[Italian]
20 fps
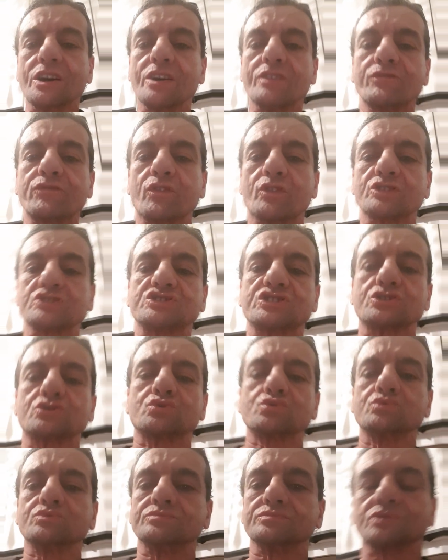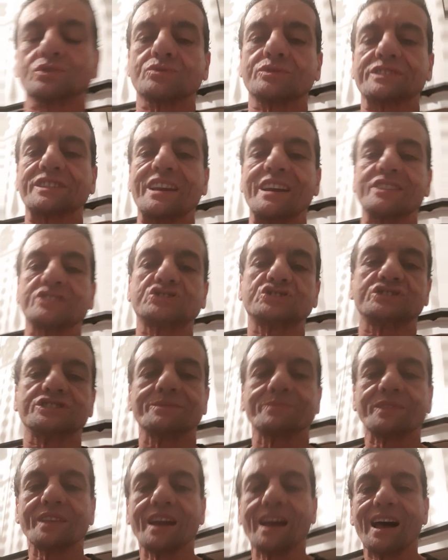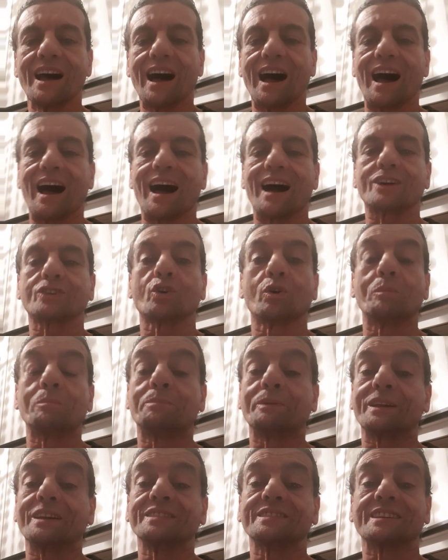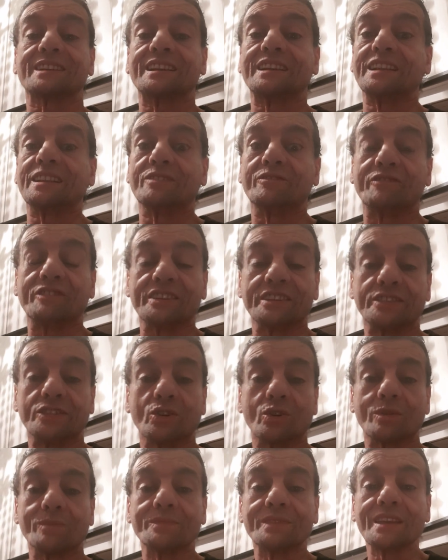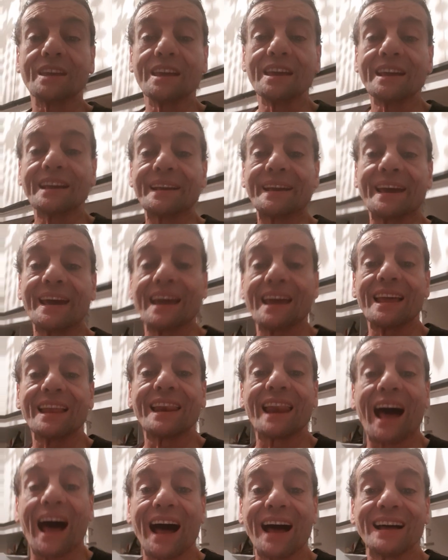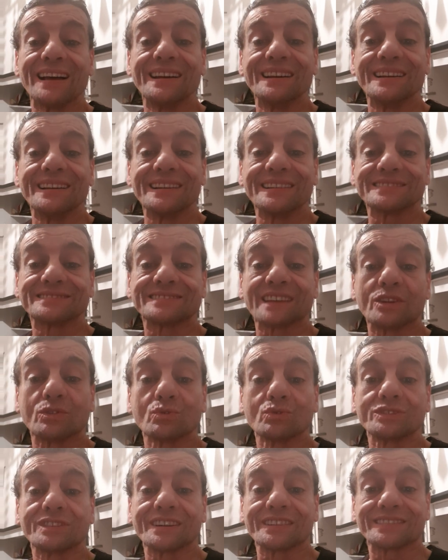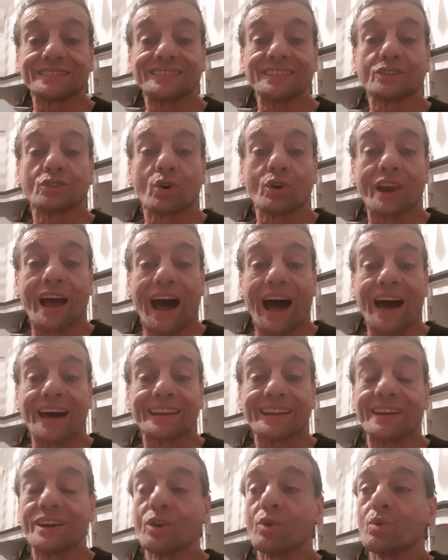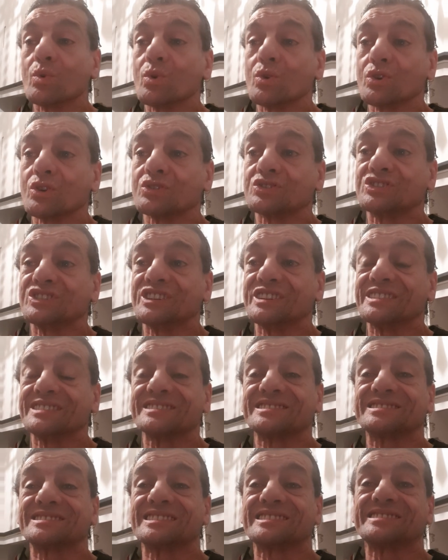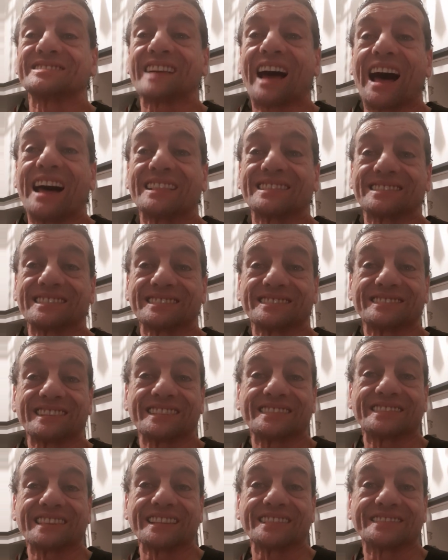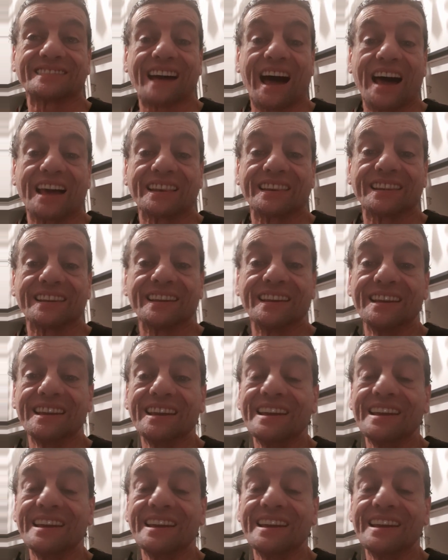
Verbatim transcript: forse tu non riesci a comprendere nel video che la eh, salute articolare, uno di 60-70 anni,